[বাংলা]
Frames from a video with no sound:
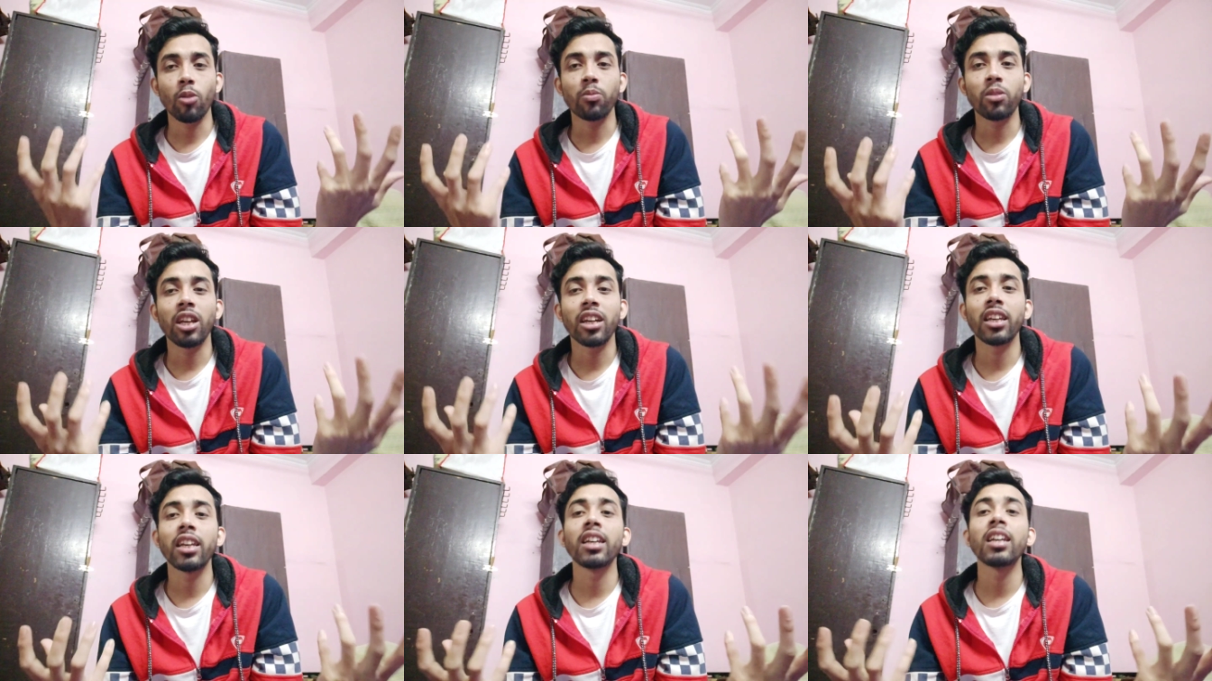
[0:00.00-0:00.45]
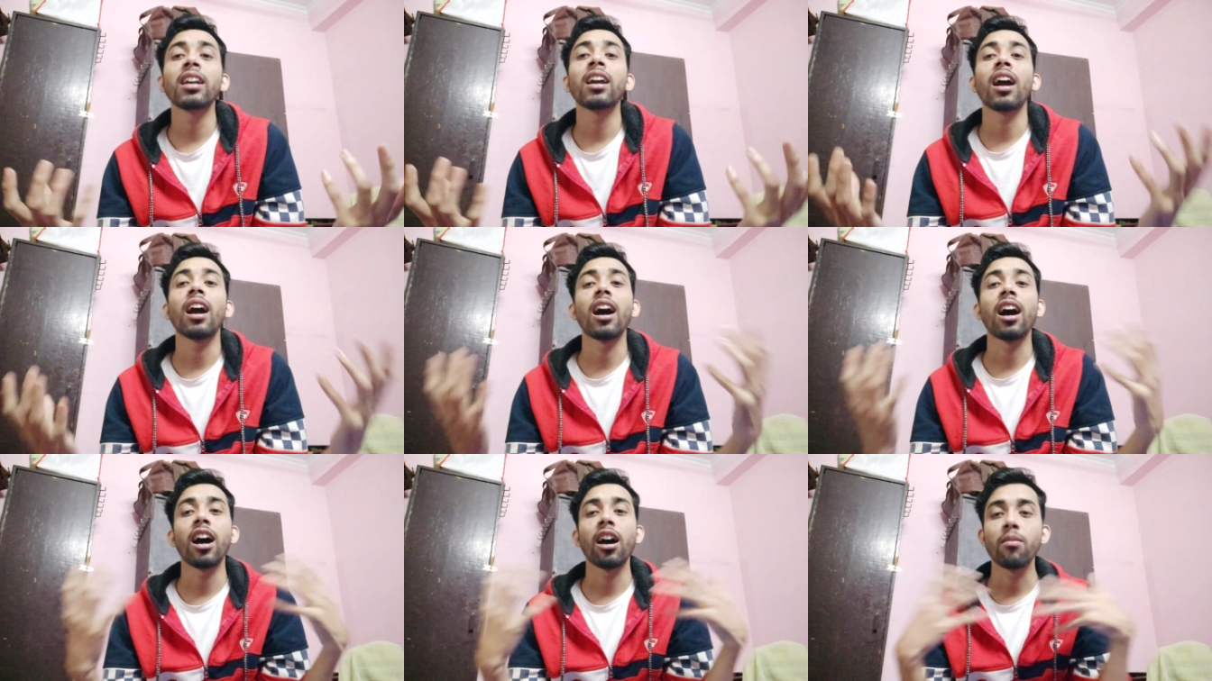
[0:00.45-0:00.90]
তরফ থাকি
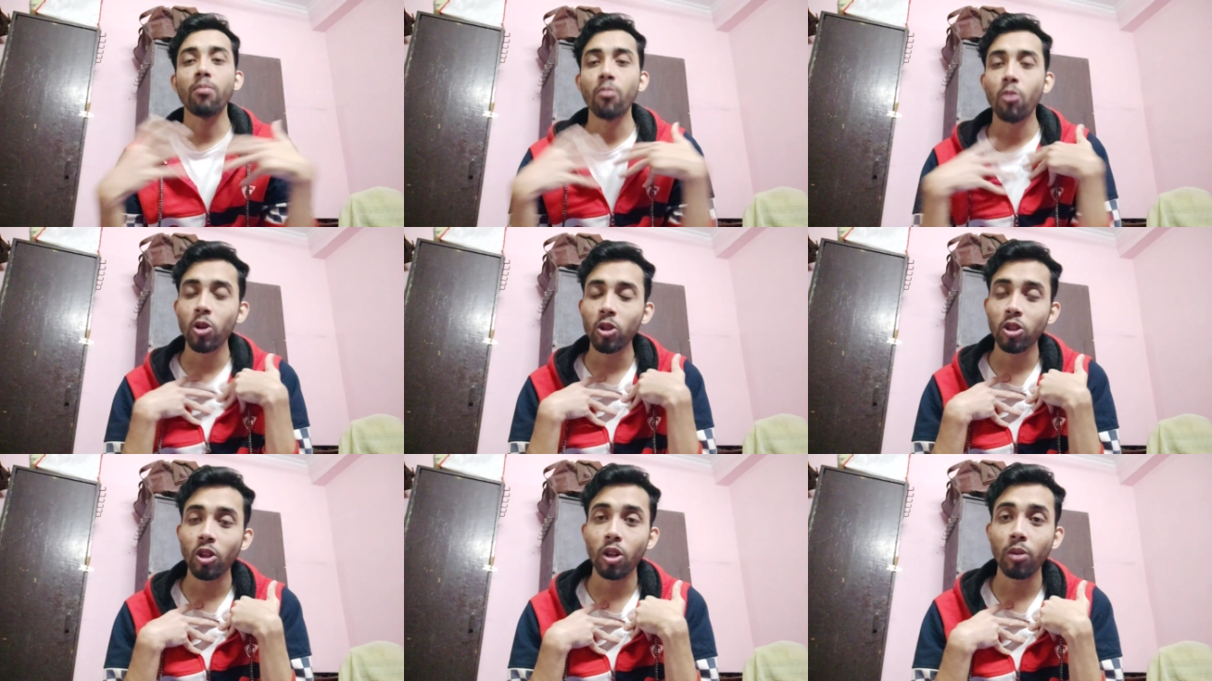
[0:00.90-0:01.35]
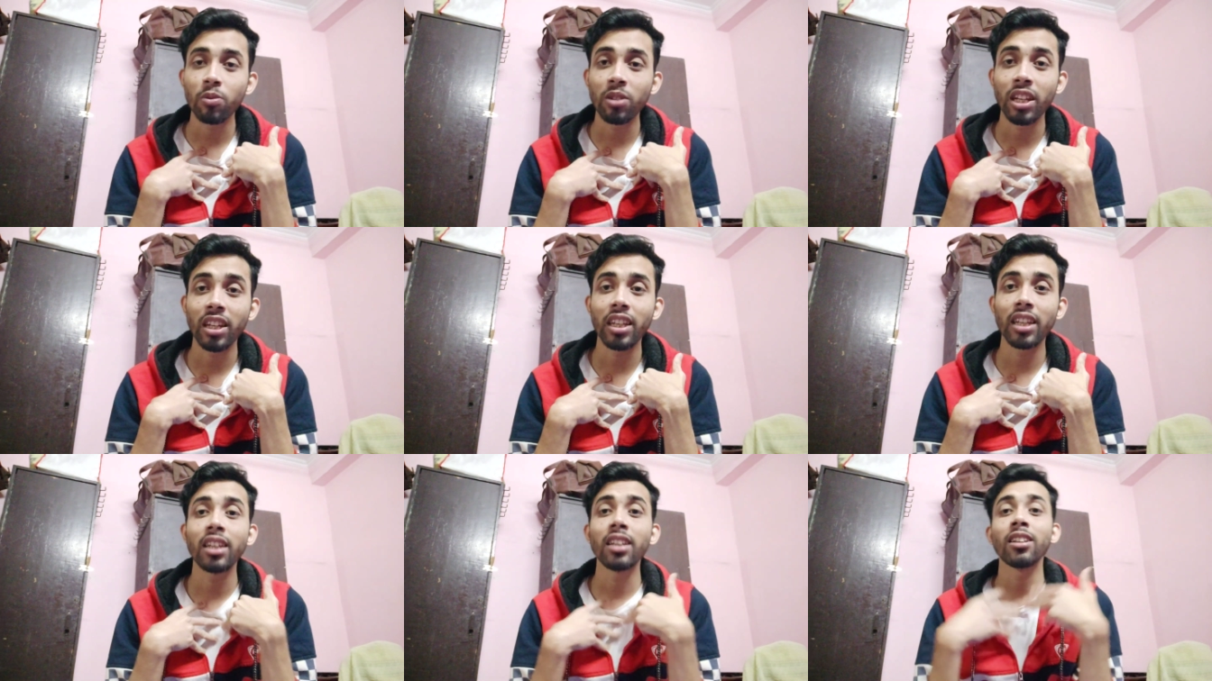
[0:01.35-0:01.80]
আর মোর তরফ
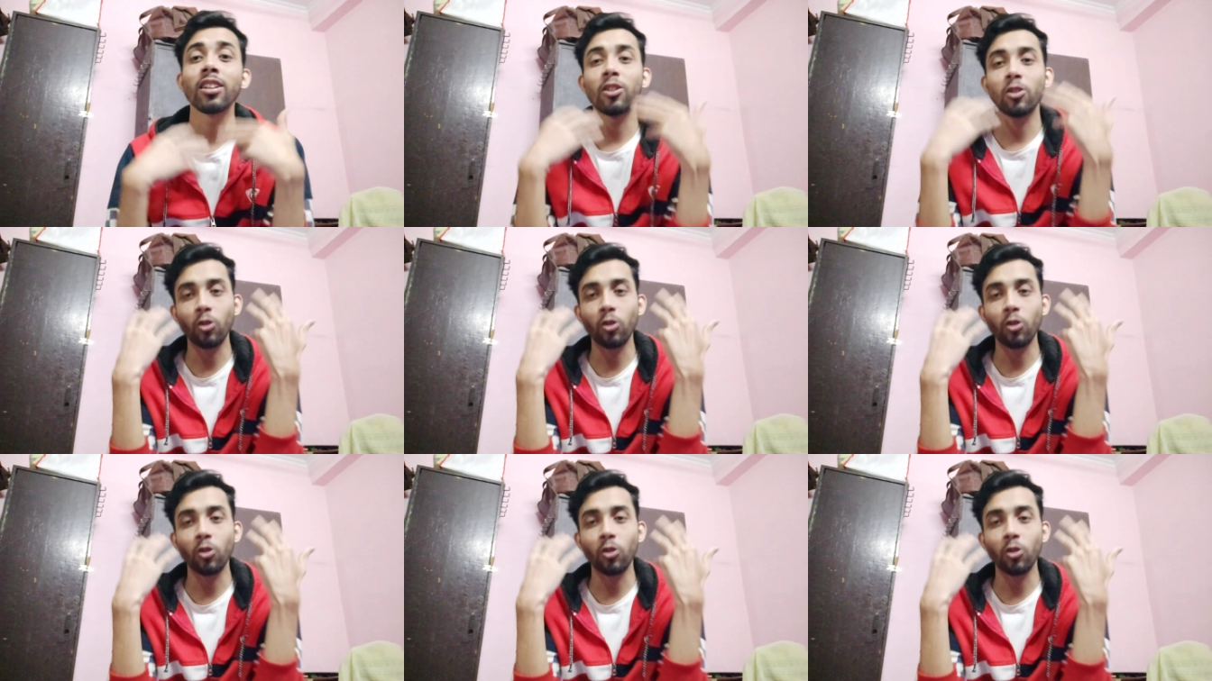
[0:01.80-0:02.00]
থাকি